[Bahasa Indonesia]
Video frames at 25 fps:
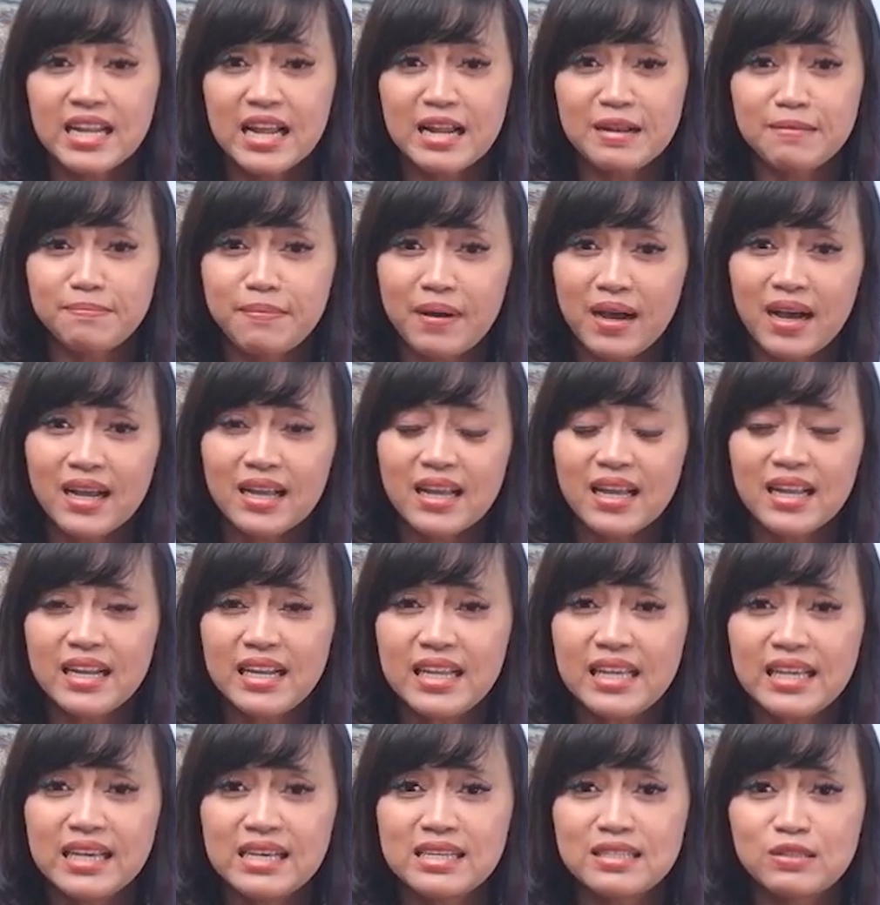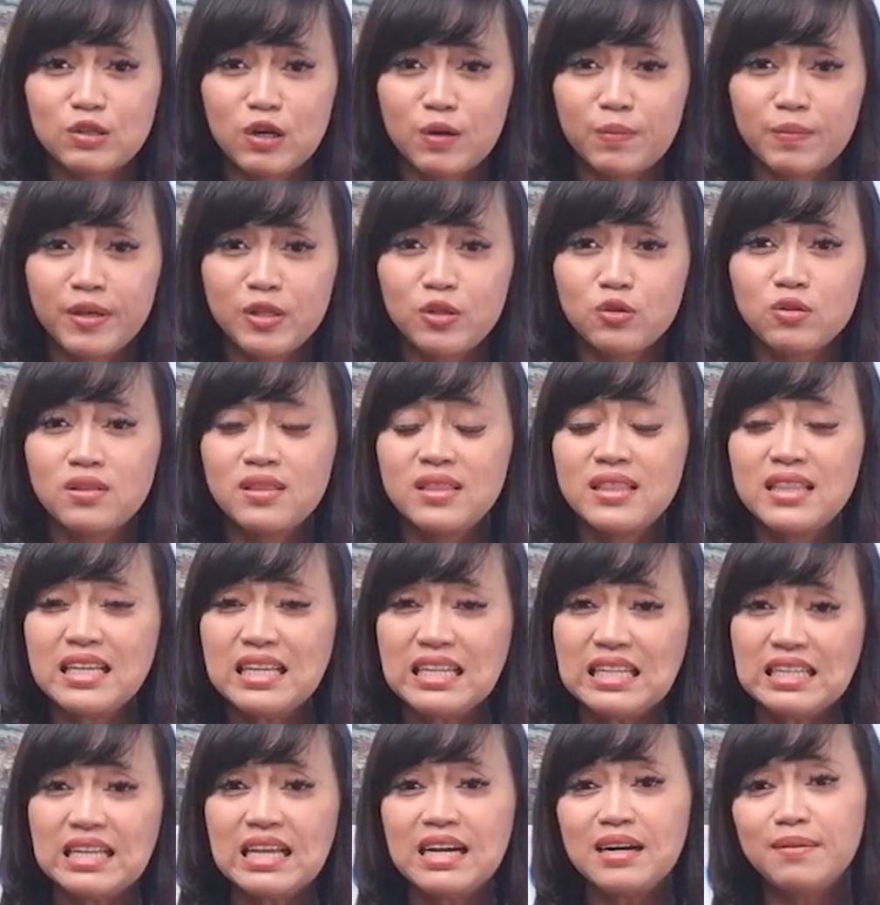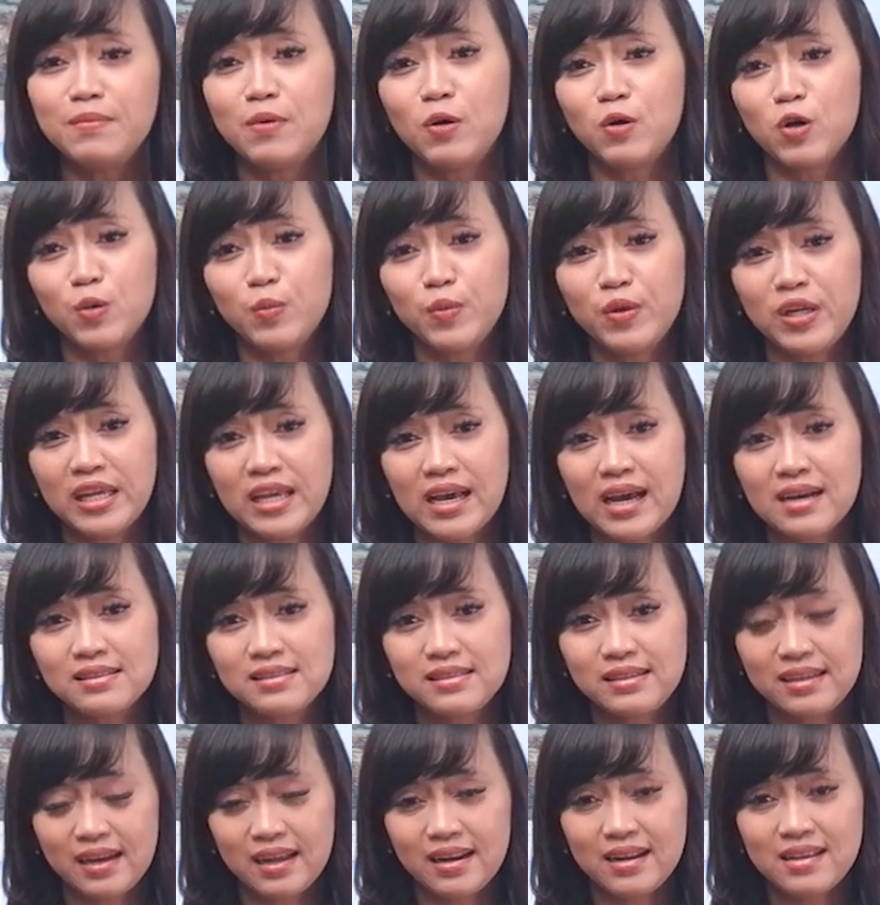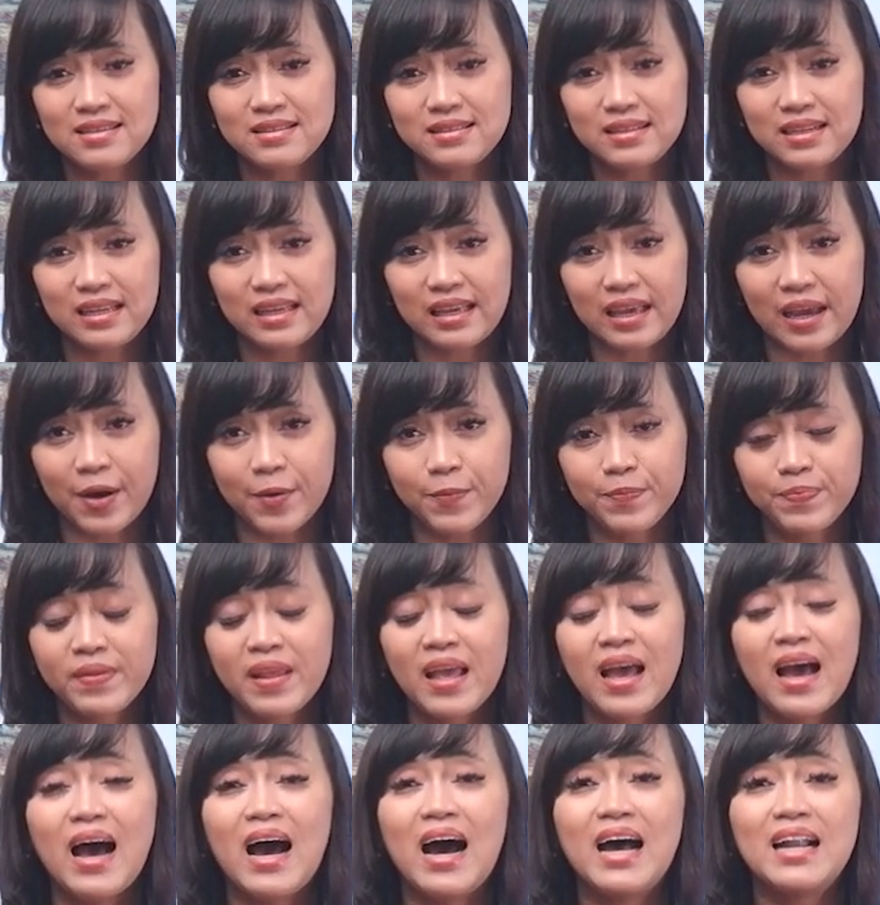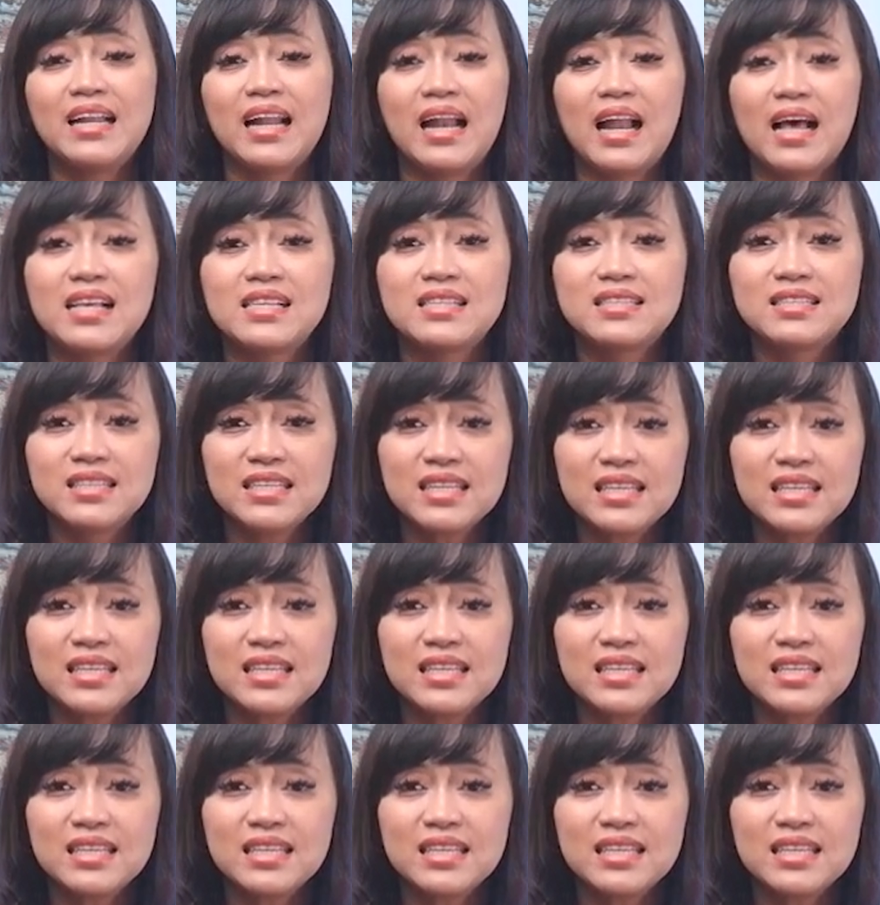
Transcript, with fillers: dan bahkan hingga suami itu tidak mau komunikasi dengan istrinya, adalah